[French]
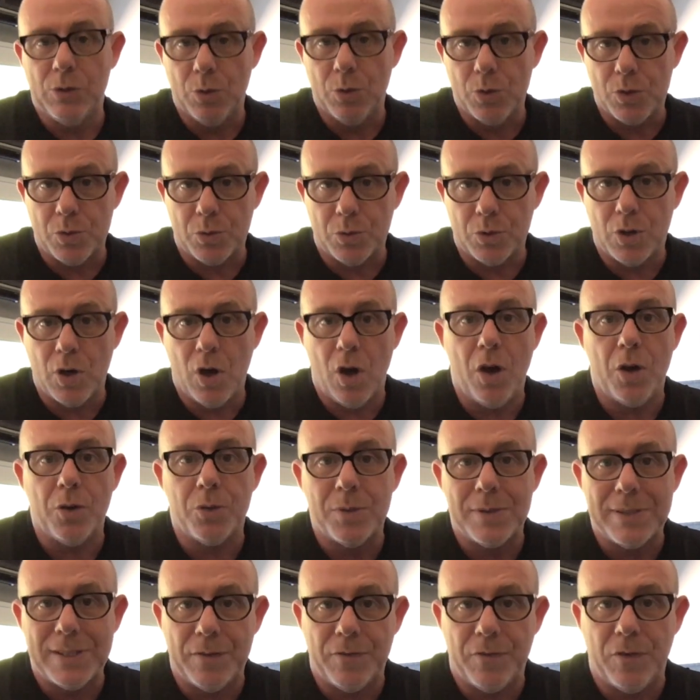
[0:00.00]
de son corps,
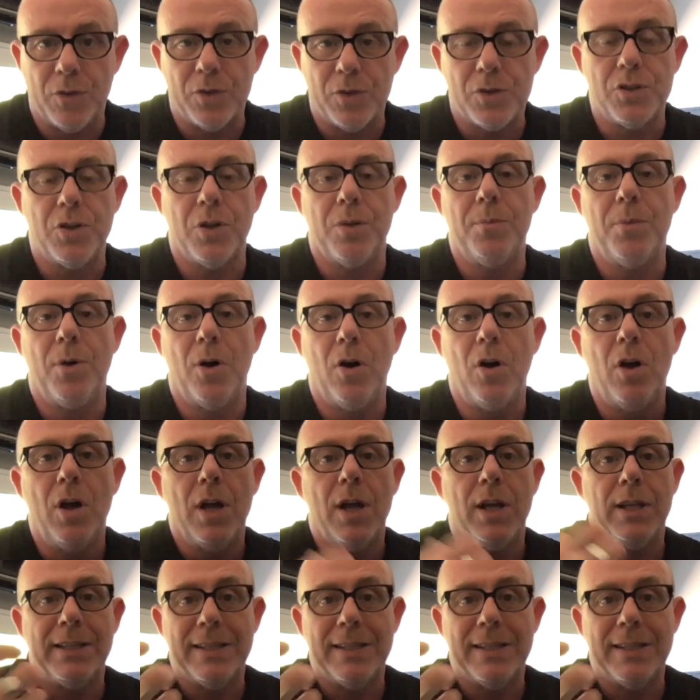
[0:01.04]
de ses fonctionnements,